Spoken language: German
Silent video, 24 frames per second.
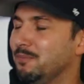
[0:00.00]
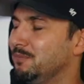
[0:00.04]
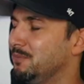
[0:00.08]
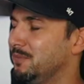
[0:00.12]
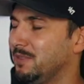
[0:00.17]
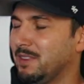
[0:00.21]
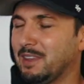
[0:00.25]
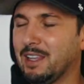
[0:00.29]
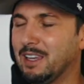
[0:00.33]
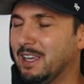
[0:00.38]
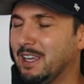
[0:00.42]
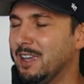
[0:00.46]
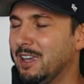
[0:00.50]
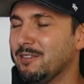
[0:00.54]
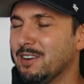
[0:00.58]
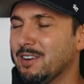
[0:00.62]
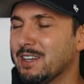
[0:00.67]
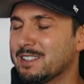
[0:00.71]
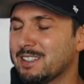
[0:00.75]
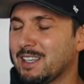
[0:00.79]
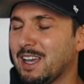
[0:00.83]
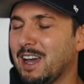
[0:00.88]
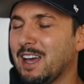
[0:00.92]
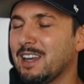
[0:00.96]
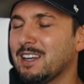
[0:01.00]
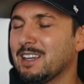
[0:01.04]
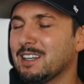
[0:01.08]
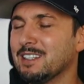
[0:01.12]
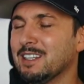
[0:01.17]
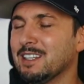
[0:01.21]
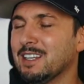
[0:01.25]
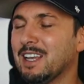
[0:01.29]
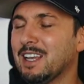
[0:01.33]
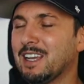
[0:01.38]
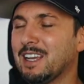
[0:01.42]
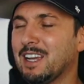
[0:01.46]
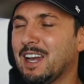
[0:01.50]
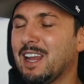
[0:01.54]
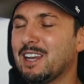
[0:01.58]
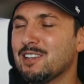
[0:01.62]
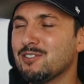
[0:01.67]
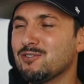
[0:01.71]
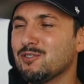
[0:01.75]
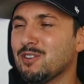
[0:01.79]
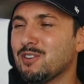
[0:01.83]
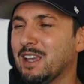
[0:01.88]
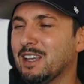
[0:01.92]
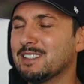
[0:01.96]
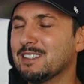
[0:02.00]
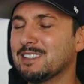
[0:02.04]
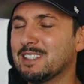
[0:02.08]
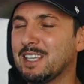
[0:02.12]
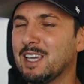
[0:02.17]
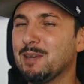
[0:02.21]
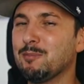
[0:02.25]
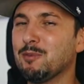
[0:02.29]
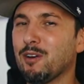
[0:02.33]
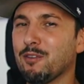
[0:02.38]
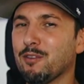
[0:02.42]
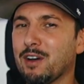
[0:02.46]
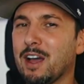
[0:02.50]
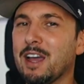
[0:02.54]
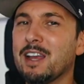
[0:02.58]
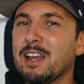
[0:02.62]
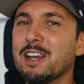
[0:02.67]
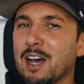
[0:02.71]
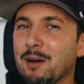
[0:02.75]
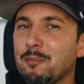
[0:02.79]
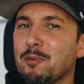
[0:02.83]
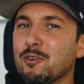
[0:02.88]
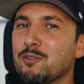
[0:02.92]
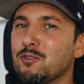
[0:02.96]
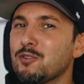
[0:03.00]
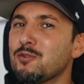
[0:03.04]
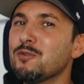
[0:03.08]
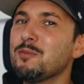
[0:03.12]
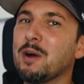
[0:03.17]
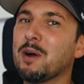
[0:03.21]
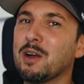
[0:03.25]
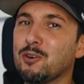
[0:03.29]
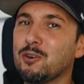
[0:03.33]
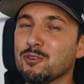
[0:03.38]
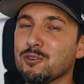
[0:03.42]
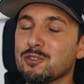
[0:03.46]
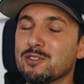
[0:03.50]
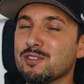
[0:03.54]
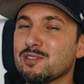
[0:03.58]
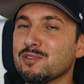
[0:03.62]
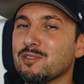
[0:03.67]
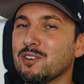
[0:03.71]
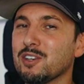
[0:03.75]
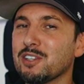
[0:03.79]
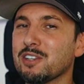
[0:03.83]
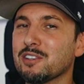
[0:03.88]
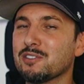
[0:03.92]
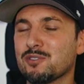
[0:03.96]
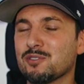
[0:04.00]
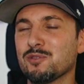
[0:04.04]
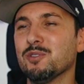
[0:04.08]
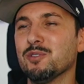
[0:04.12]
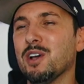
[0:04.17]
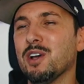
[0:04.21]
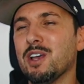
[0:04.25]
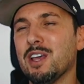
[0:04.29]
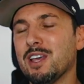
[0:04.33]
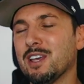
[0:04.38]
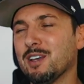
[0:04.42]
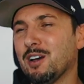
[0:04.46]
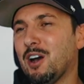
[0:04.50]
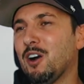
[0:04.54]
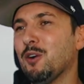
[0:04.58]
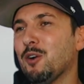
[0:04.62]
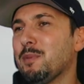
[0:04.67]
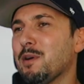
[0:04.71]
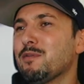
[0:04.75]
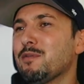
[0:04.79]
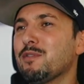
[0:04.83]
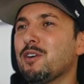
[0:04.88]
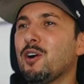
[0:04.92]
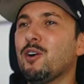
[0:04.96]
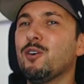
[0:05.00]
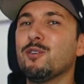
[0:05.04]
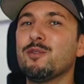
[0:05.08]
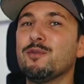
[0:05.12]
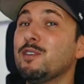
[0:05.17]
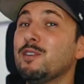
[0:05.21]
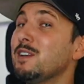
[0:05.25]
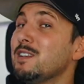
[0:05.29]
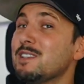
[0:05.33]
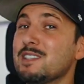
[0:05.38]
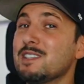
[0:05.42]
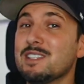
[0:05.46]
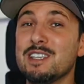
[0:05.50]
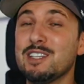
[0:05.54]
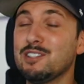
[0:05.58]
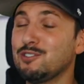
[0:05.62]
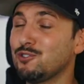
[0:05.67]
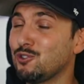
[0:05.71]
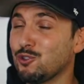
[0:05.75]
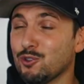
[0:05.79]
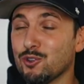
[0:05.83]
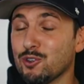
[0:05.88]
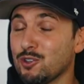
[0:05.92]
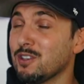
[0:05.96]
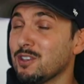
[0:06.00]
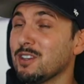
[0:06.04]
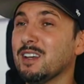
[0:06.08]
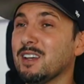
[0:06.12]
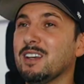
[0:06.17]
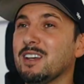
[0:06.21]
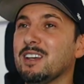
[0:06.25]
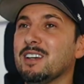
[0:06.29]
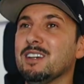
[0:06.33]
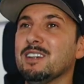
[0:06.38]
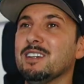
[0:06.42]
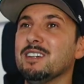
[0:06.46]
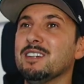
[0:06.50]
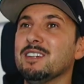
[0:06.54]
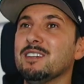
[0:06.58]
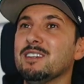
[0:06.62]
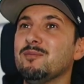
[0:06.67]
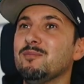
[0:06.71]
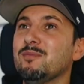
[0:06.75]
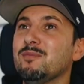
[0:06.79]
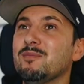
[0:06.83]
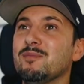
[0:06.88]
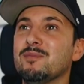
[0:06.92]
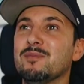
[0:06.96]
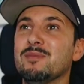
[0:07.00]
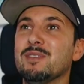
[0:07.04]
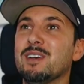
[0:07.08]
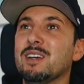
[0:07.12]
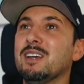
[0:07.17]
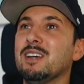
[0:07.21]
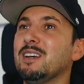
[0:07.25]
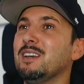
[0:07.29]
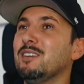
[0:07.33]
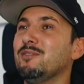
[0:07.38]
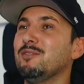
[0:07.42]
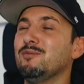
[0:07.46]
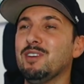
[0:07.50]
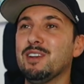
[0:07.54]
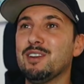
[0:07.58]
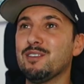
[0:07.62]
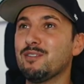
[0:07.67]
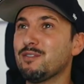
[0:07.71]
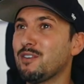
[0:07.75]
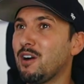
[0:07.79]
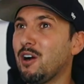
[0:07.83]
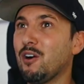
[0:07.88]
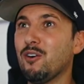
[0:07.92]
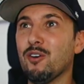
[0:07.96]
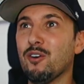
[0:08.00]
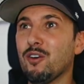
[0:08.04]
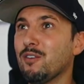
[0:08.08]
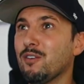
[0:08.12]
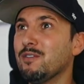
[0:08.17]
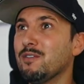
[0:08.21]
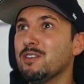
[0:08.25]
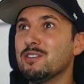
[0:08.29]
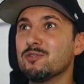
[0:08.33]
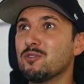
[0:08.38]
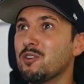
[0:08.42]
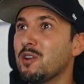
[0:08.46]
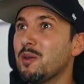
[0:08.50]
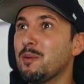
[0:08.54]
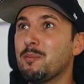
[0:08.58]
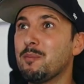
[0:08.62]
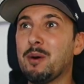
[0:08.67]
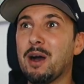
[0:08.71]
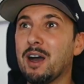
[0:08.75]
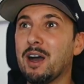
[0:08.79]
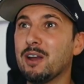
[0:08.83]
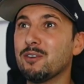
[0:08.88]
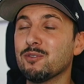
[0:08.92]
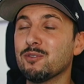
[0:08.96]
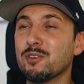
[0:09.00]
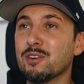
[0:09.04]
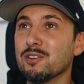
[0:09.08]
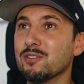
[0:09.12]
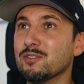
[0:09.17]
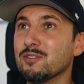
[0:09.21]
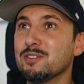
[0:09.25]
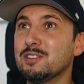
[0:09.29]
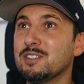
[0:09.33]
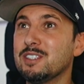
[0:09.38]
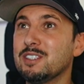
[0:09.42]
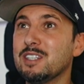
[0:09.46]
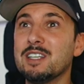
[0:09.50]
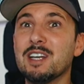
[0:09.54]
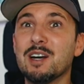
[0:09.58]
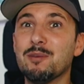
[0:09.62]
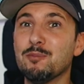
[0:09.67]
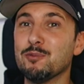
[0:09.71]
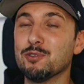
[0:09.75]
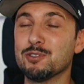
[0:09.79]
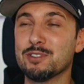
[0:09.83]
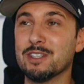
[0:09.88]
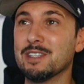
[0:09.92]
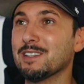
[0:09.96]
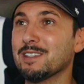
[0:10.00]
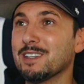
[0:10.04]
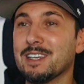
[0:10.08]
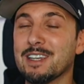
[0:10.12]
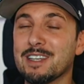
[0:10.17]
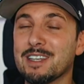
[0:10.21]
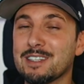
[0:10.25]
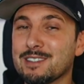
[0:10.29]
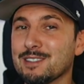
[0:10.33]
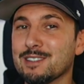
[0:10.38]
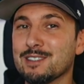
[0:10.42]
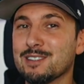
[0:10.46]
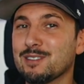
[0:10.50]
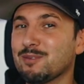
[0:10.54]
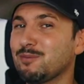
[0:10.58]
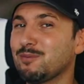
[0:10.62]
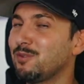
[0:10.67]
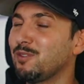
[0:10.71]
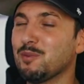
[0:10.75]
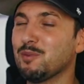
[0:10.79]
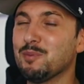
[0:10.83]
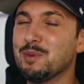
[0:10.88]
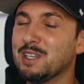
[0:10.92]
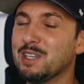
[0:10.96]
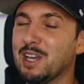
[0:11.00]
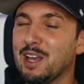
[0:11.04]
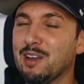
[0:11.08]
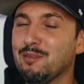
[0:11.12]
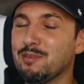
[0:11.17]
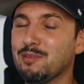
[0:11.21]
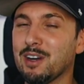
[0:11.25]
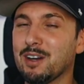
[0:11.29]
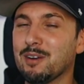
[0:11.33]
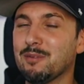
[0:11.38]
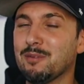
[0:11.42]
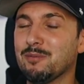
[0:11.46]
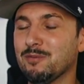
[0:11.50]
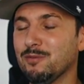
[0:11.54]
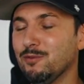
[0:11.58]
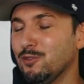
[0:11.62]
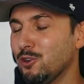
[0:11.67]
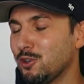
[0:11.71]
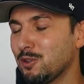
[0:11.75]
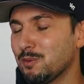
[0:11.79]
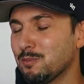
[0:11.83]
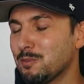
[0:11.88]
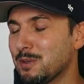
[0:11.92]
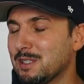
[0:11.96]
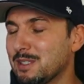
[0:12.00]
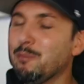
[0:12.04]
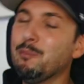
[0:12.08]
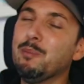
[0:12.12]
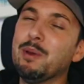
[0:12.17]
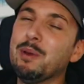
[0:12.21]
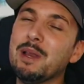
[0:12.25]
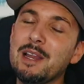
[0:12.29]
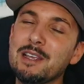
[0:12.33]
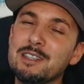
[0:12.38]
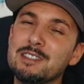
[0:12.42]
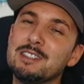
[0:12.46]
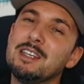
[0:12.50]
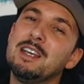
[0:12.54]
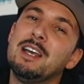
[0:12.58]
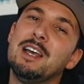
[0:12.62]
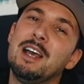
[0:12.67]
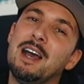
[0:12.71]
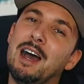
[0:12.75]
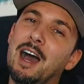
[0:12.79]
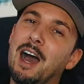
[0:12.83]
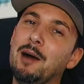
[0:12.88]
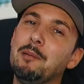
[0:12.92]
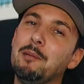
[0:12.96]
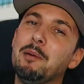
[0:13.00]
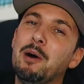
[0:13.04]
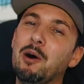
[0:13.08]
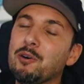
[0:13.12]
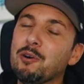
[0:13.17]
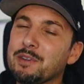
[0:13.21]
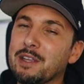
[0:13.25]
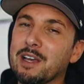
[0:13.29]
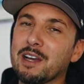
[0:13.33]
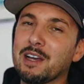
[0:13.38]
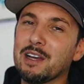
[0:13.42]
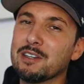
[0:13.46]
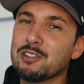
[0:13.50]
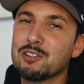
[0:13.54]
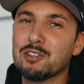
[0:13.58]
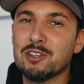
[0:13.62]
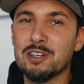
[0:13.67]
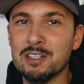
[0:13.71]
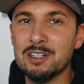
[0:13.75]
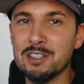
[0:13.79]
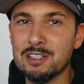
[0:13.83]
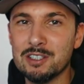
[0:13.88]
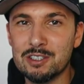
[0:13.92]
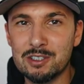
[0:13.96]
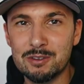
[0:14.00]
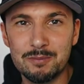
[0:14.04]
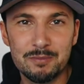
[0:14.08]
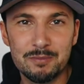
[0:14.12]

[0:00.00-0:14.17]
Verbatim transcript: da gehen wir jetzt gerade gar nicht so extrem drauf ein, aber nur mal ein kurzes Wort dazu. Auch bei Frauen finde ich es nicht schön. Ähm, wenn eine Frau irgendwie so ein Leoparden oder so ein Tigermuster trägt, ist für mich einfach, wirkt ein bisschen billig, aber auch da äh,